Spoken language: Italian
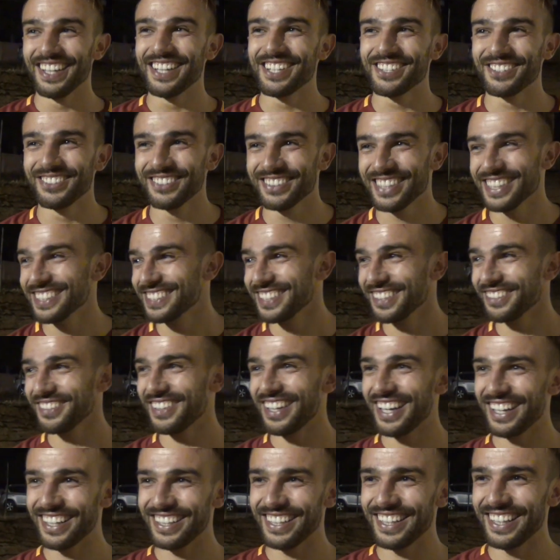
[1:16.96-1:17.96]
Risultanze
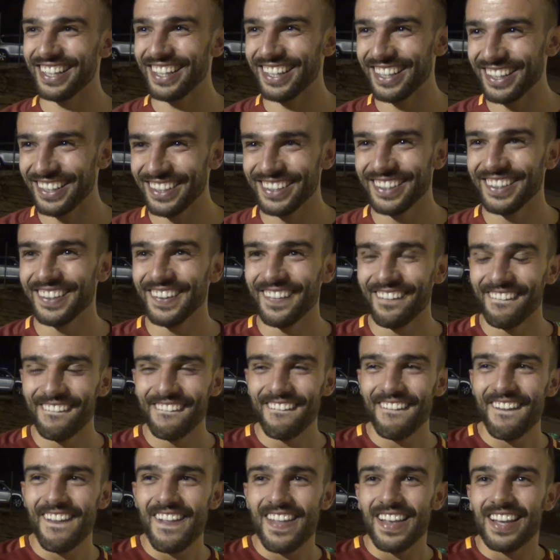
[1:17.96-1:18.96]
varie.
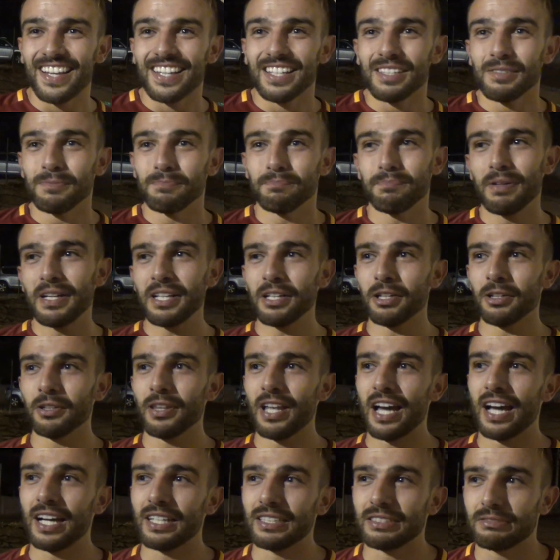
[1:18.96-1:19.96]
Però
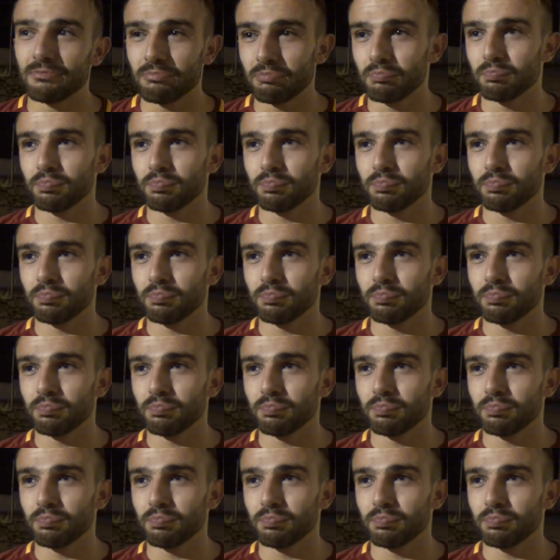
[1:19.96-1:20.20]
dai,